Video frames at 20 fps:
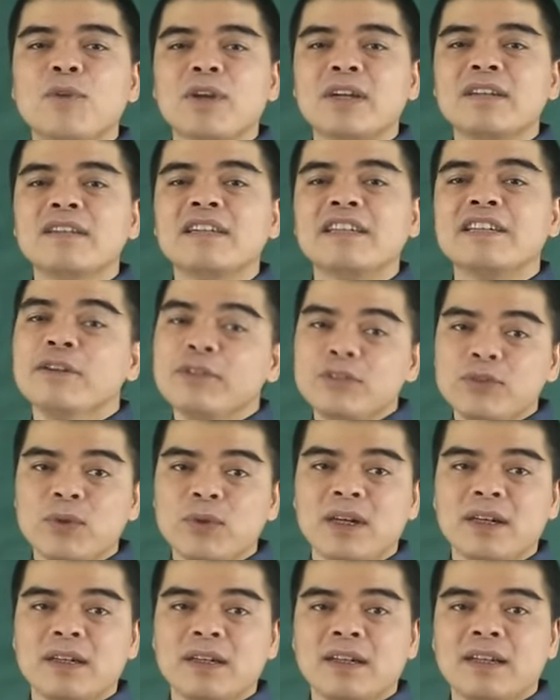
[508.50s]
mọi người yêu
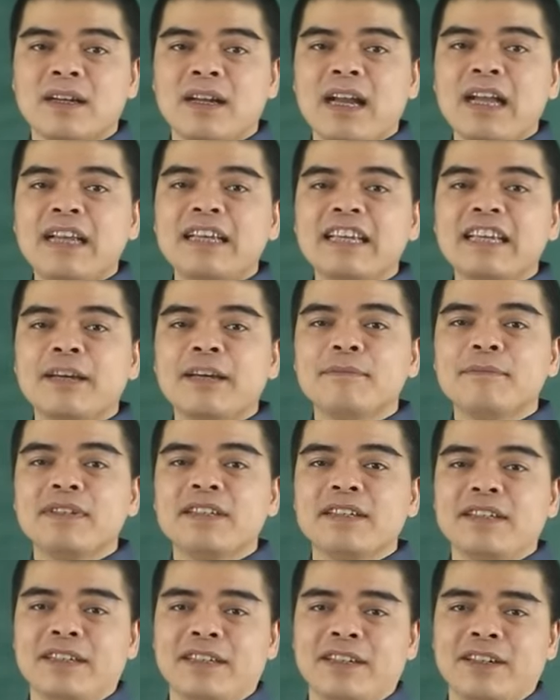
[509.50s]
chuộng. Anh em
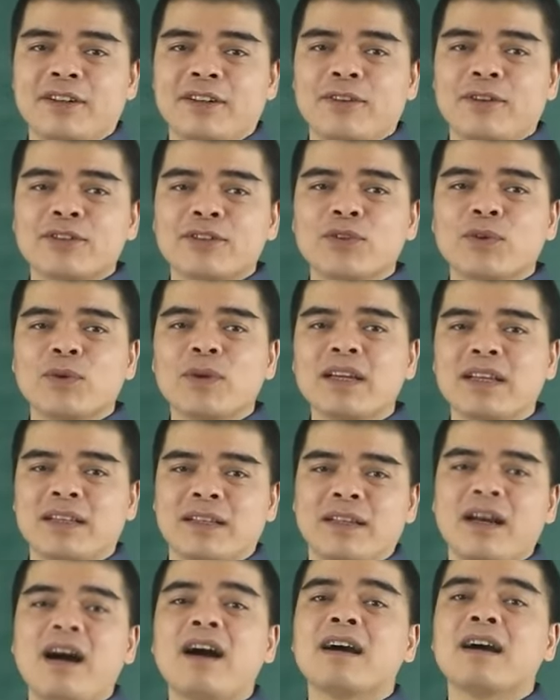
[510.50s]
thì có số là
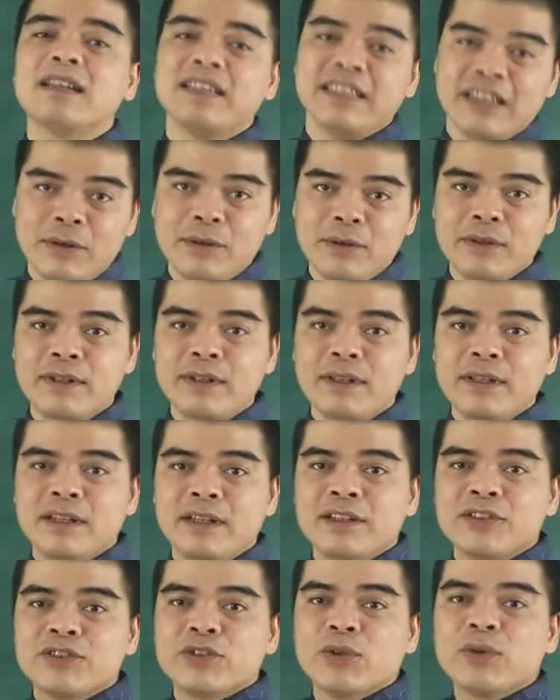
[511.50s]
ở gần nhau.
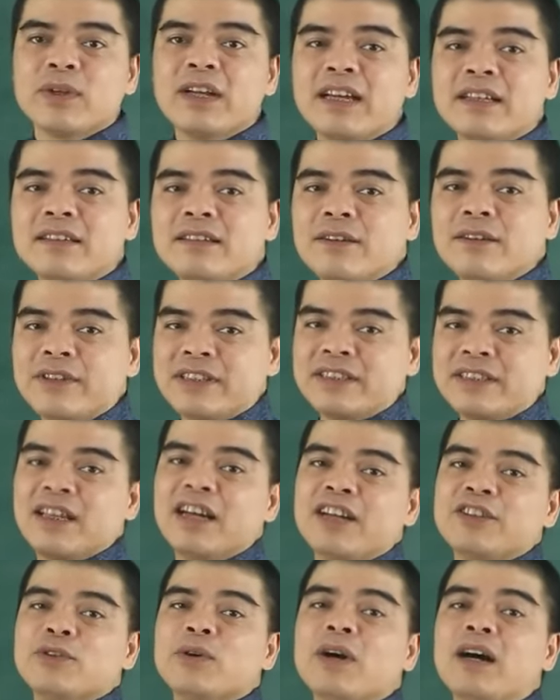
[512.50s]
Số này thường phải
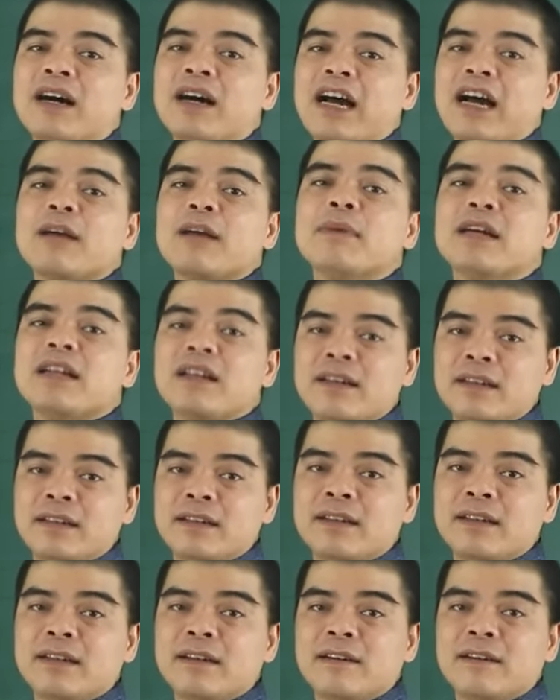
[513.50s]
rời chỗ ở hai ba
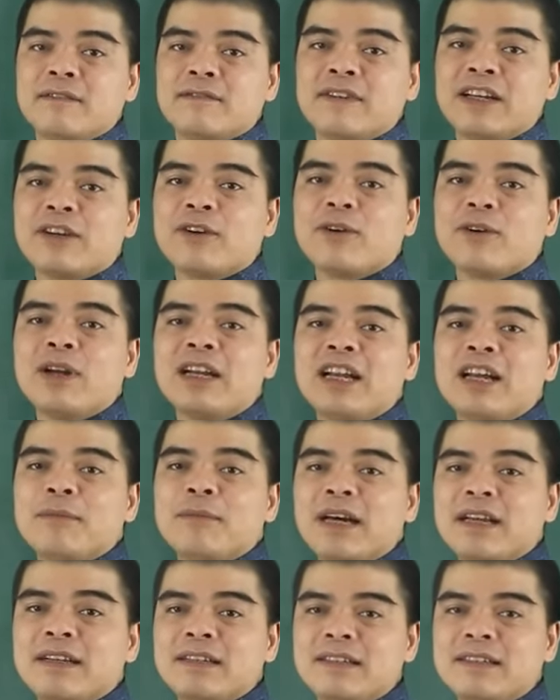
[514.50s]
lần và còn
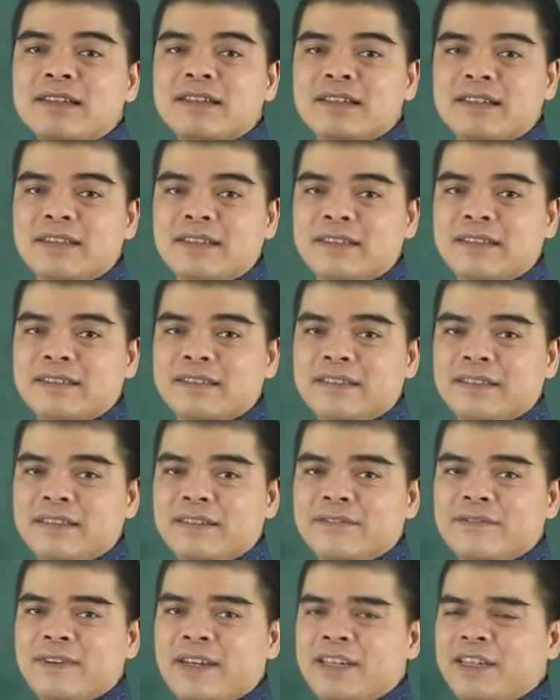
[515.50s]
làm ăn ấy thì gì
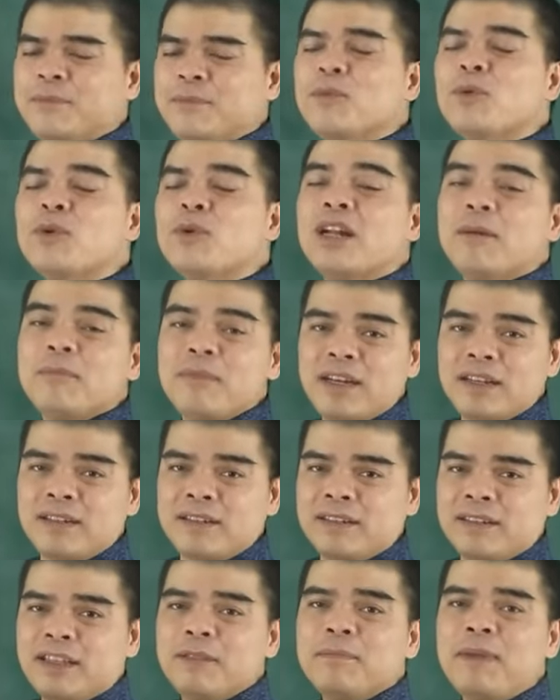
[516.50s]
phải đến 4 năm lần
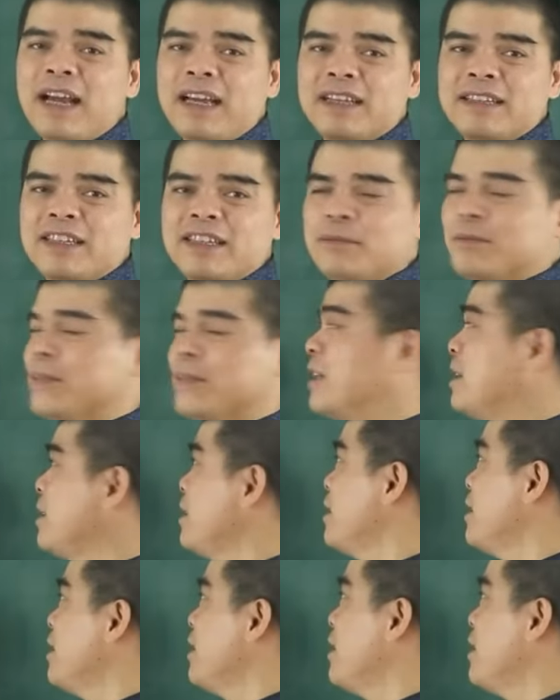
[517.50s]
thất bại thì mới